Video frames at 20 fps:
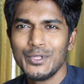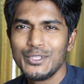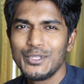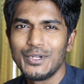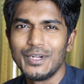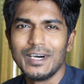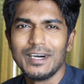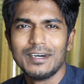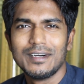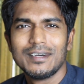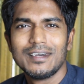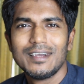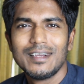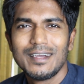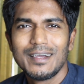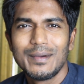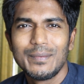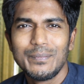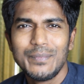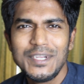বন্ধুরা
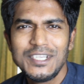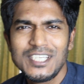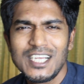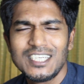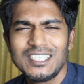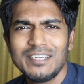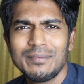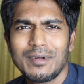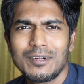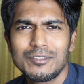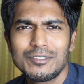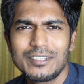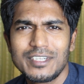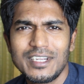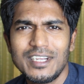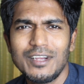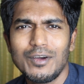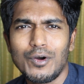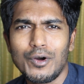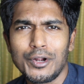বিশ্বাসী
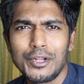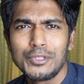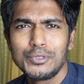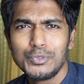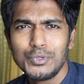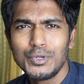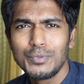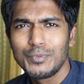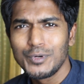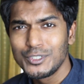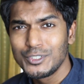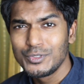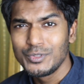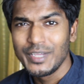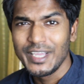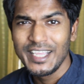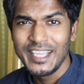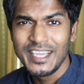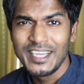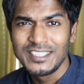মানুষকে অনেক দূর
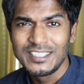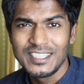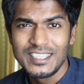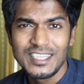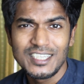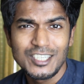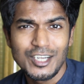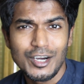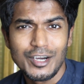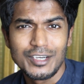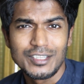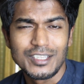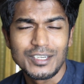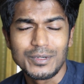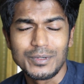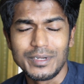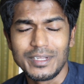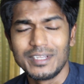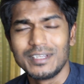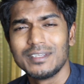পর্যন্ত এগিয়ে যেতে
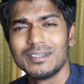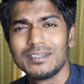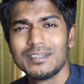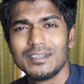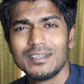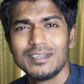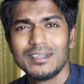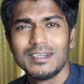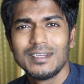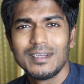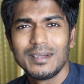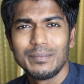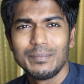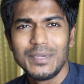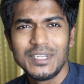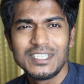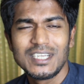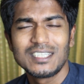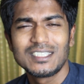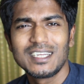সহায়তা করে
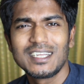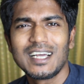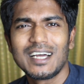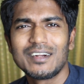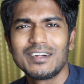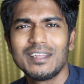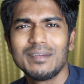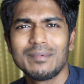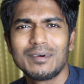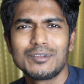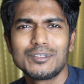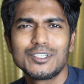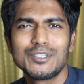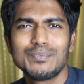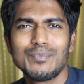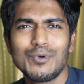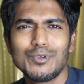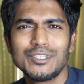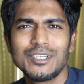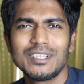বিশ্বাসের কারণে
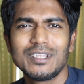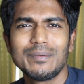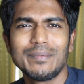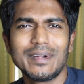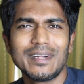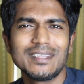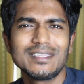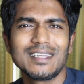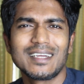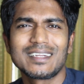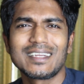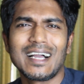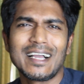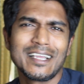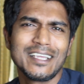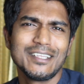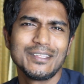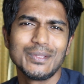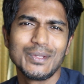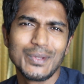মানুষ পৌঁছাতে পারে তার
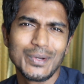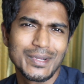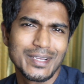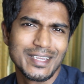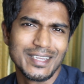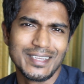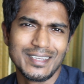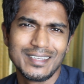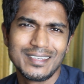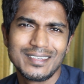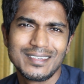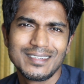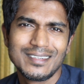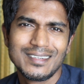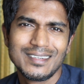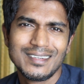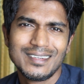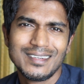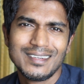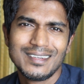কাঙ্ক্ষিত লক্ষ্যে
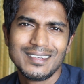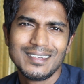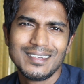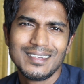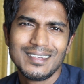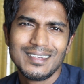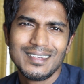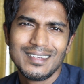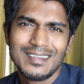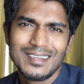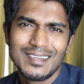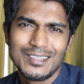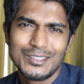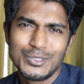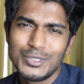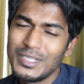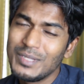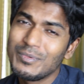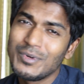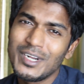
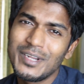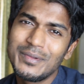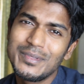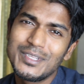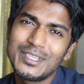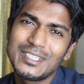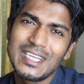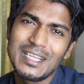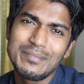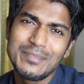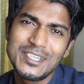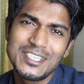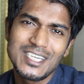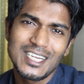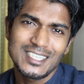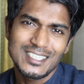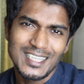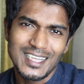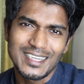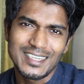যদি মনের ভিতরে সেই
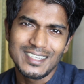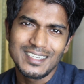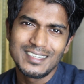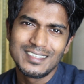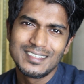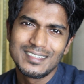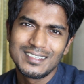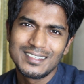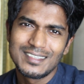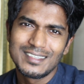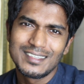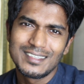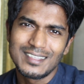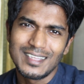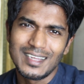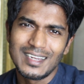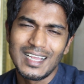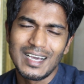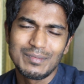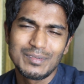বিশ্বাস থাকে
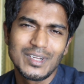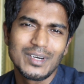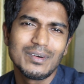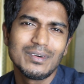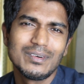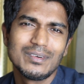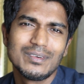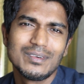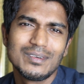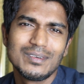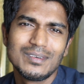তাহলে আমরাও